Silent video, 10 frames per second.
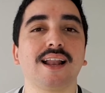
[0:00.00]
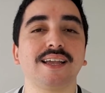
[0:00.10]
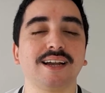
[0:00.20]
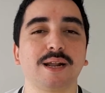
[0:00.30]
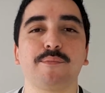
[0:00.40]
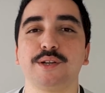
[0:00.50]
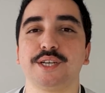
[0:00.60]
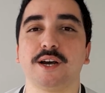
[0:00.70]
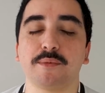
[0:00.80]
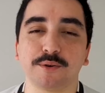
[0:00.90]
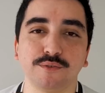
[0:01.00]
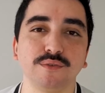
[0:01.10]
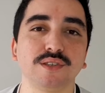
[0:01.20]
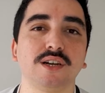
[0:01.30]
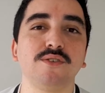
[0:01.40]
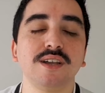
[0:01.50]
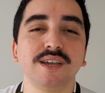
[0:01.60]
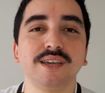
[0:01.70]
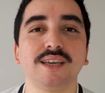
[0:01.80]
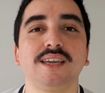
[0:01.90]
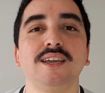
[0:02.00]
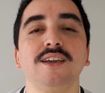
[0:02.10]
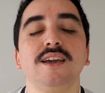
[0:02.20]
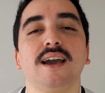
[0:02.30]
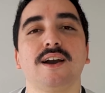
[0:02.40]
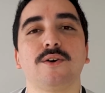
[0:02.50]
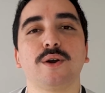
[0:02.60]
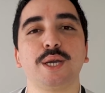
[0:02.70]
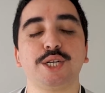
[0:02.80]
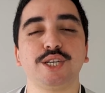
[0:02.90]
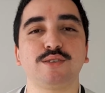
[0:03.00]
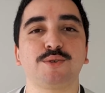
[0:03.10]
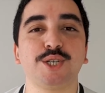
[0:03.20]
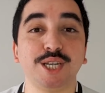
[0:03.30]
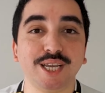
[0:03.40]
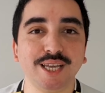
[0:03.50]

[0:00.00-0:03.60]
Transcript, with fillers: alegar que pode gerar uma confusão e que a, é, o registro de